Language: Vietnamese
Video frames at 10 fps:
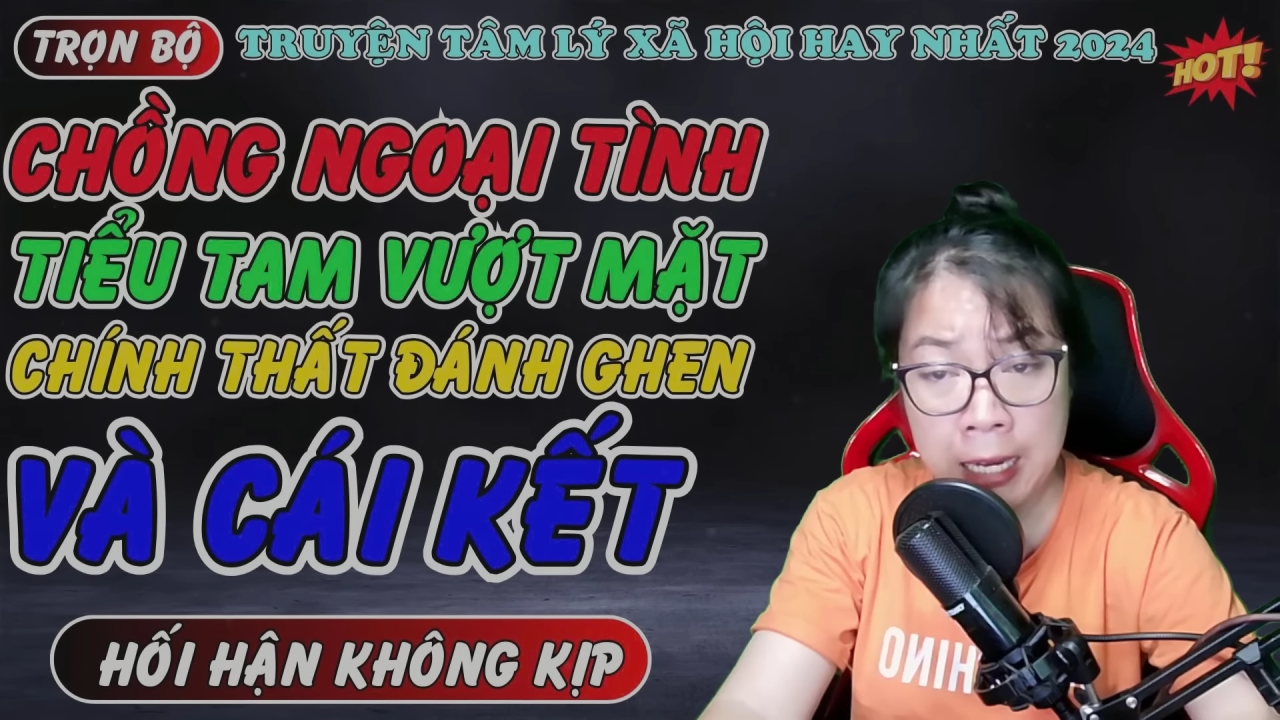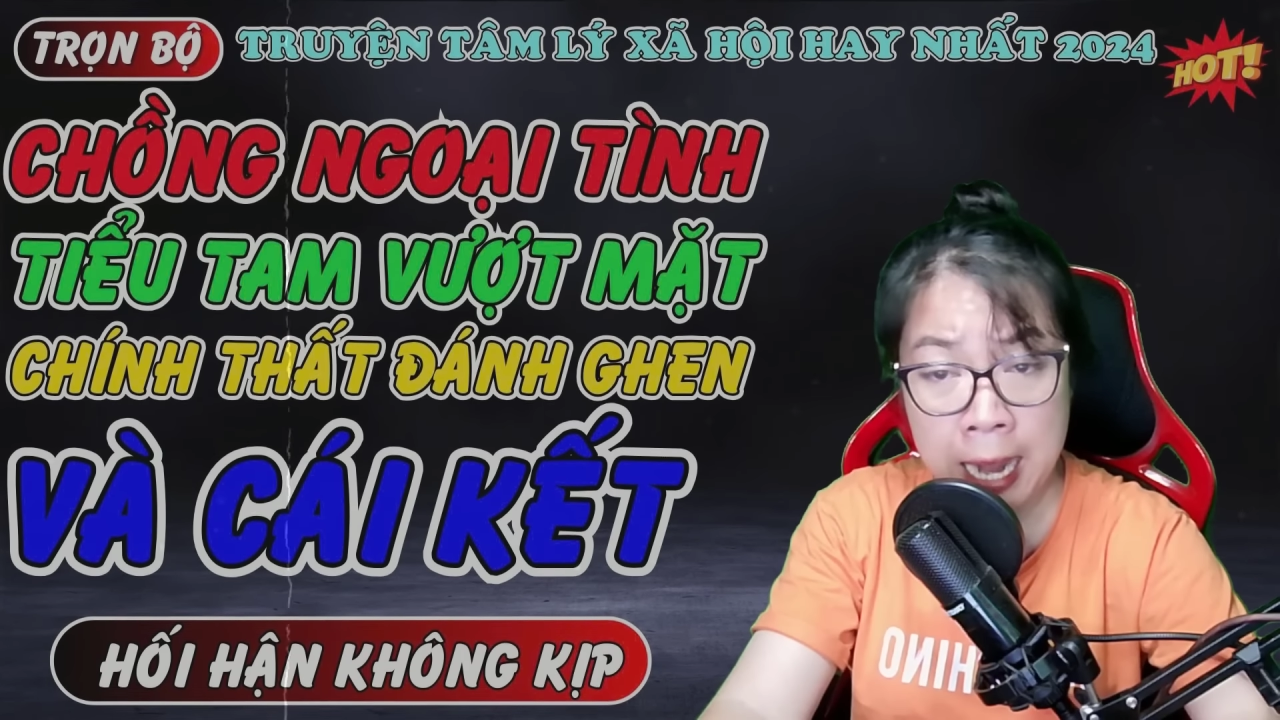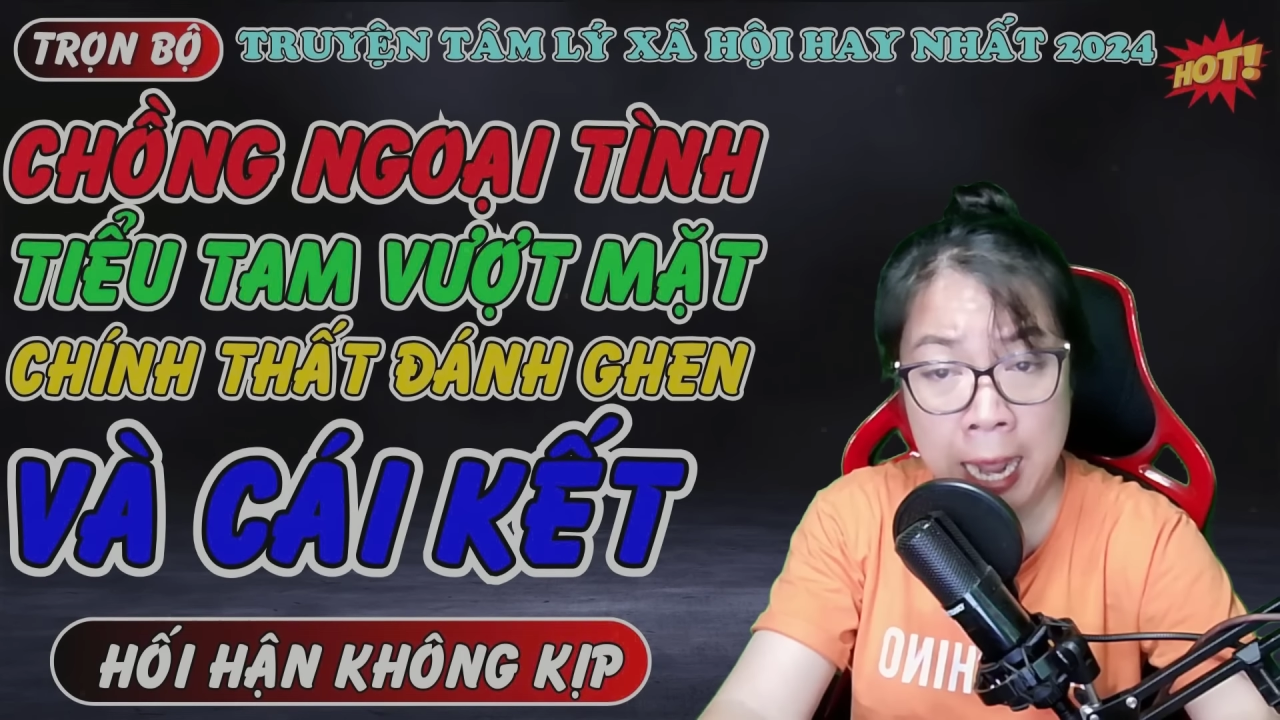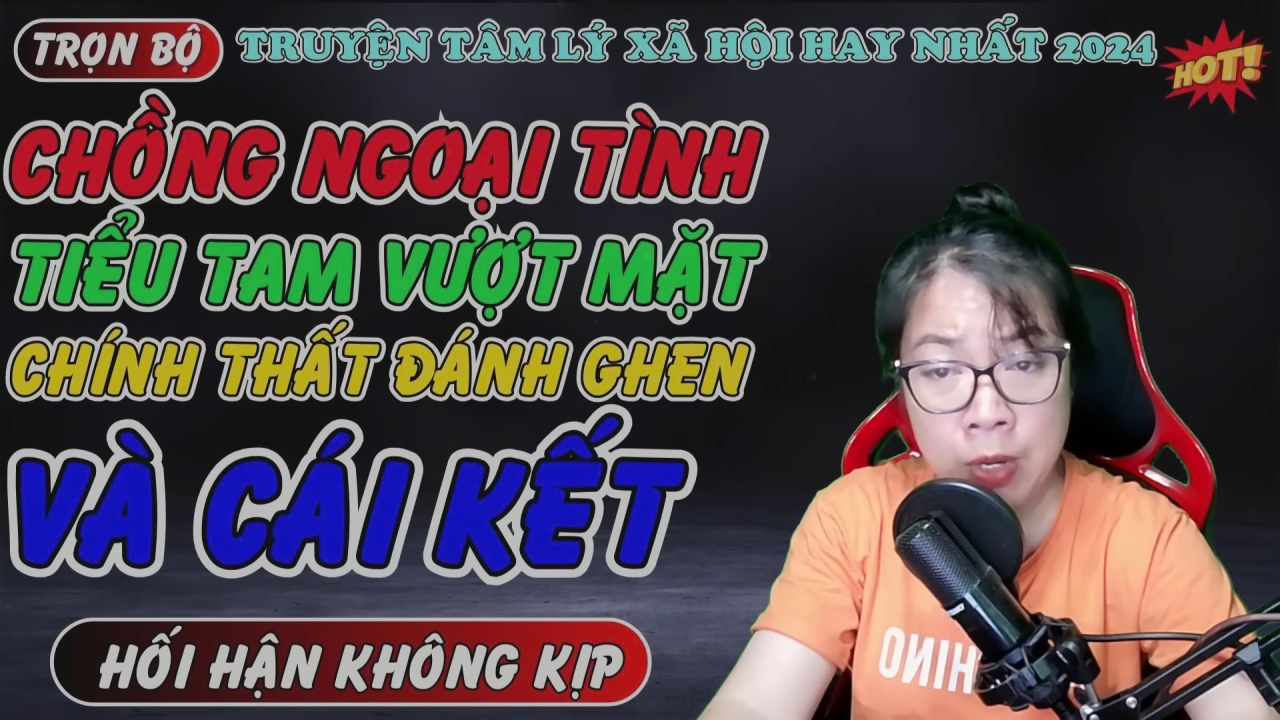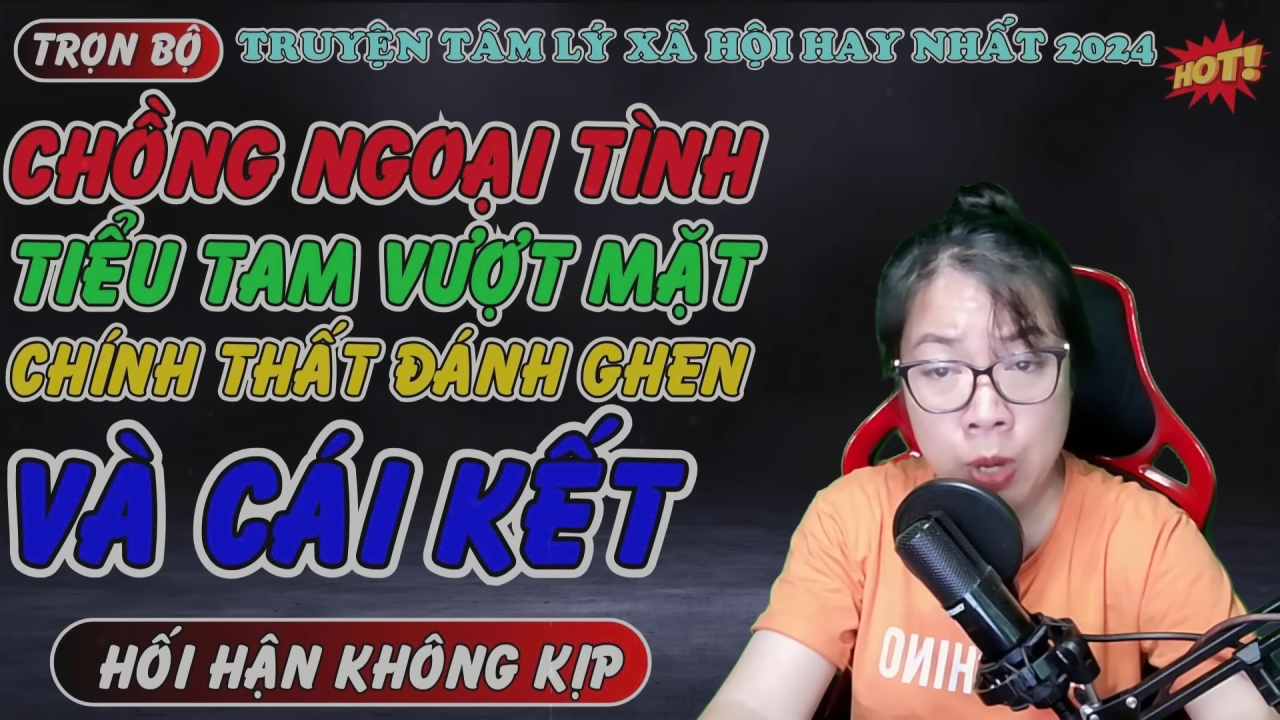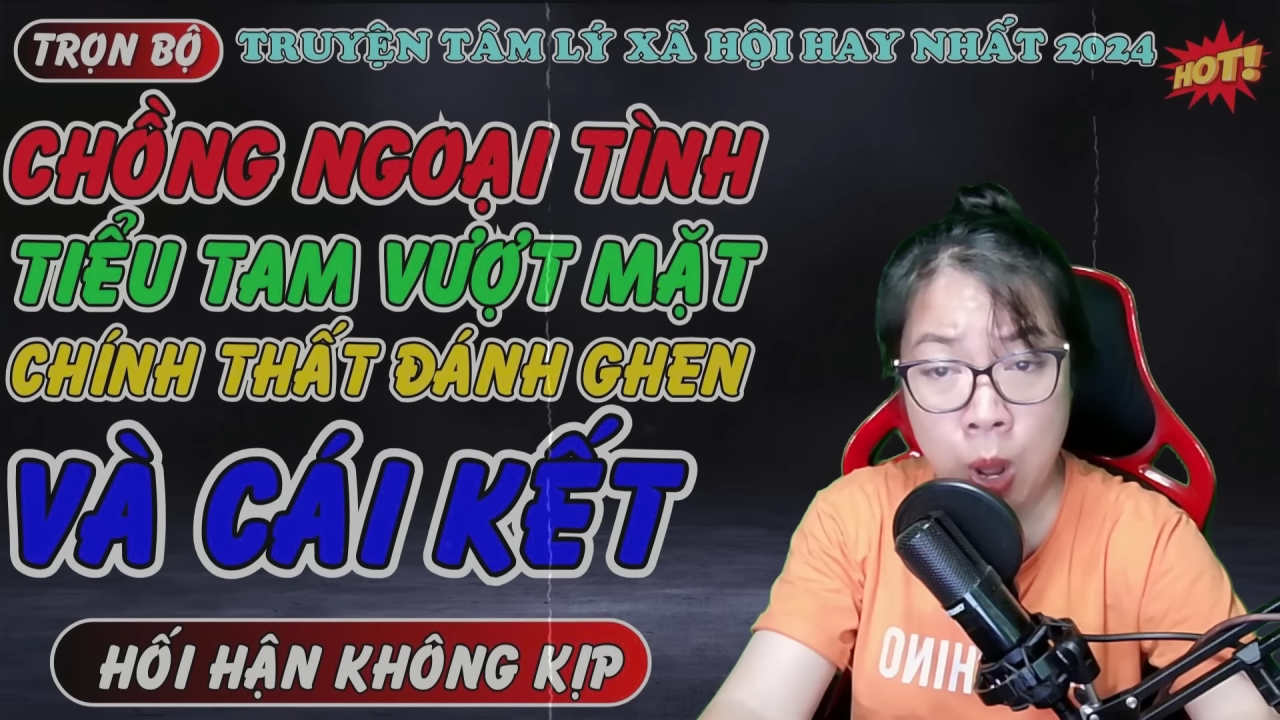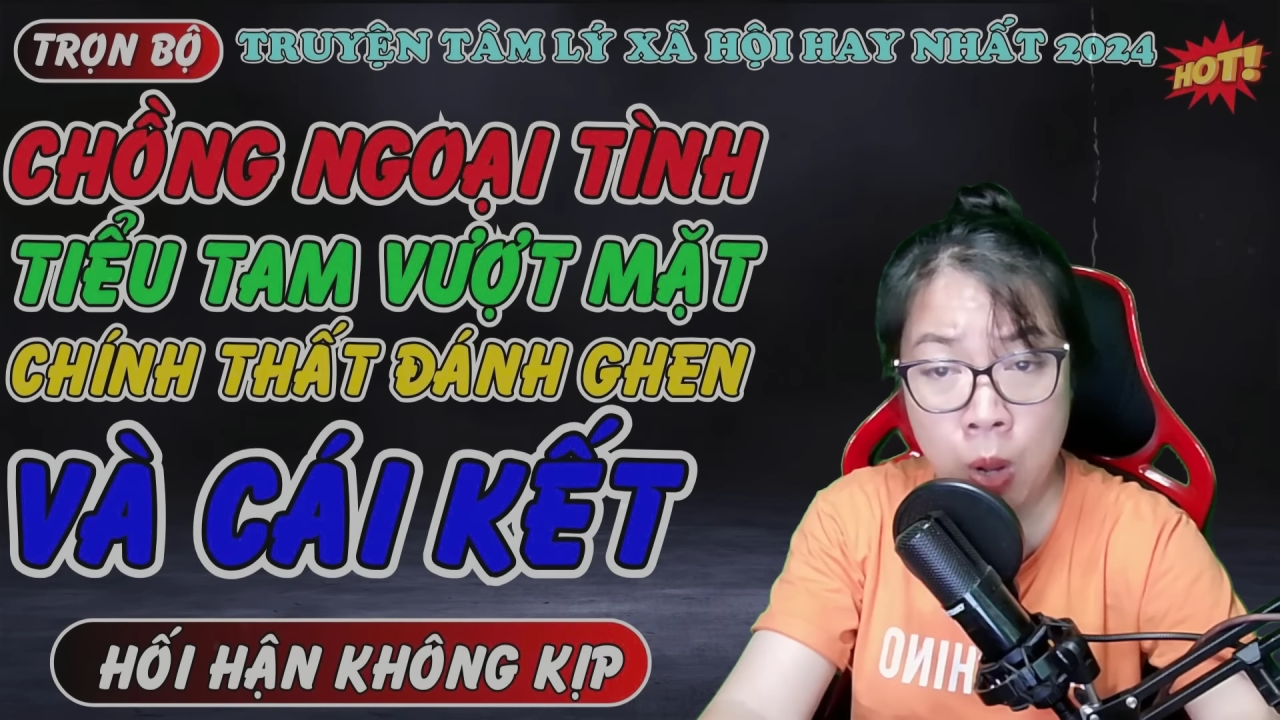ai đó